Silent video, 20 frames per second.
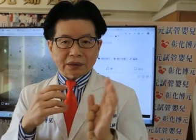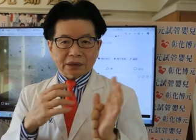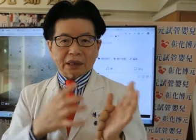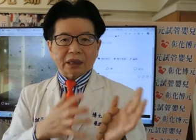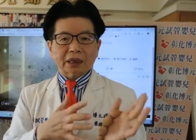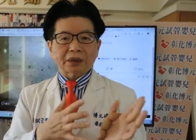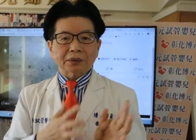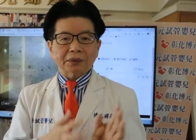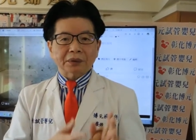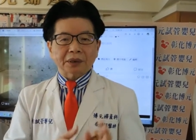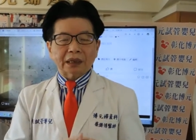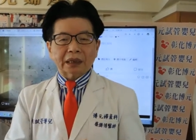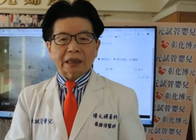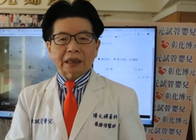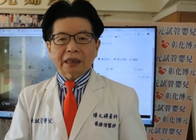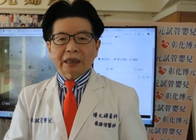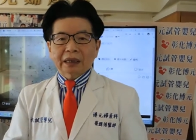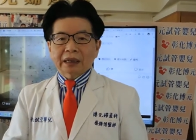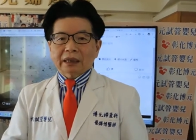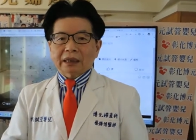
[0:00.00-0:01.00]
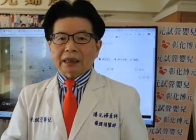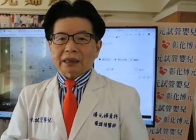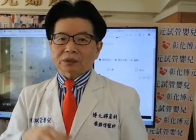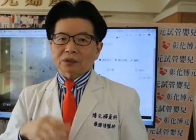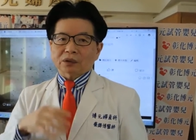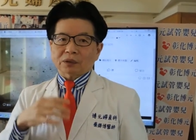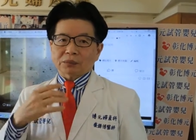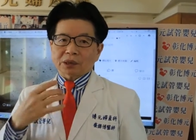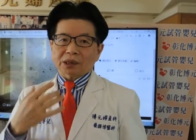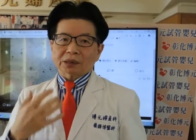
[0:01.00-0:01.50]
生儿育女，那
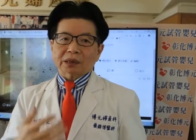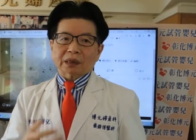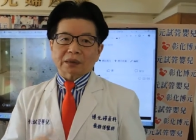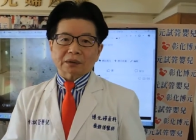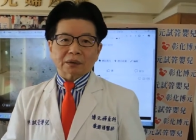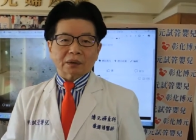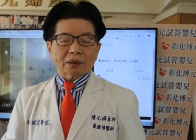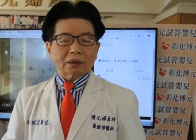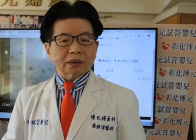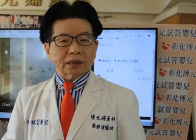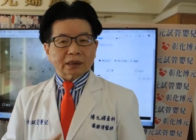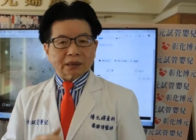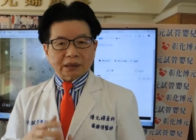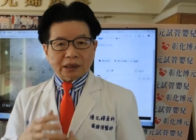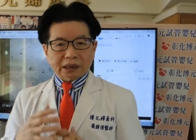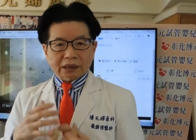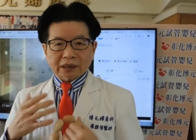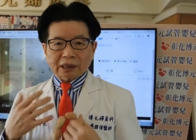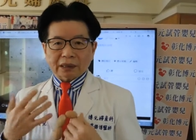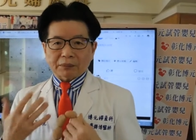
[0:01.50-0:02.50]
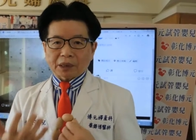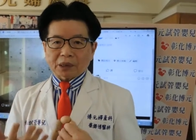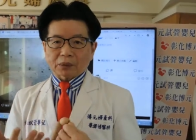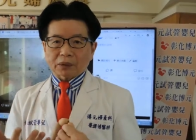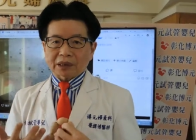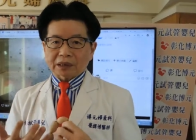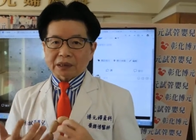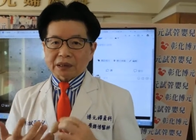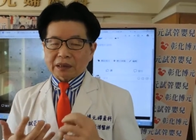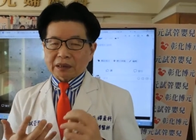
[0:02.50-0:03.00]
如果没有造精功能，其实也没
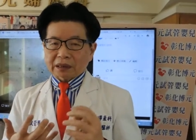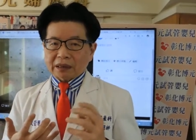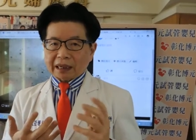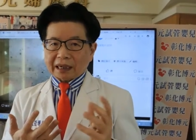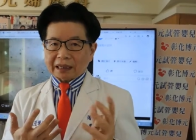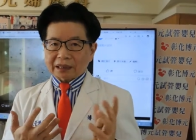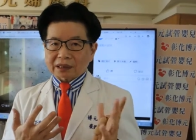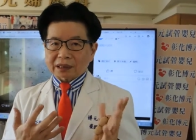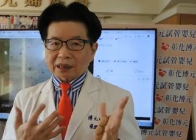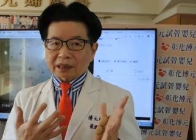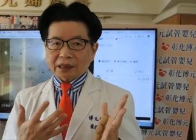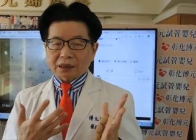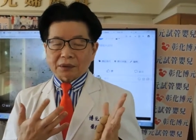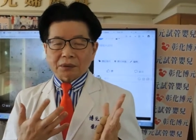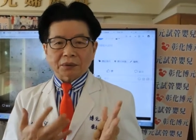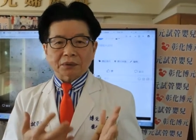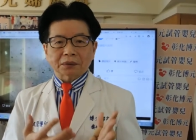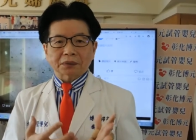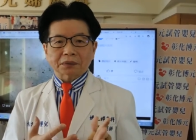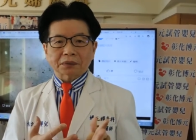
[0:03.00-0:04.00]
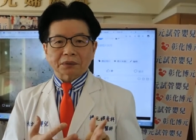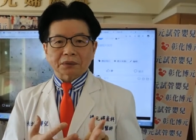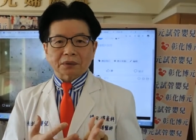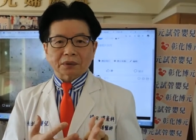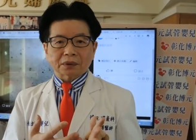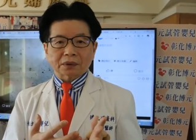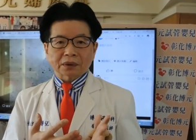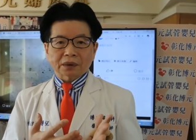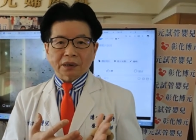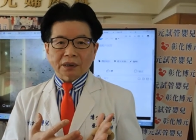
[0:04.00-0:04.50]
关系，你还是可以透
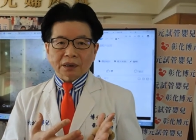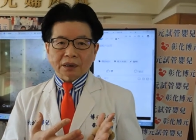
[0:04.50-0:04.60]
过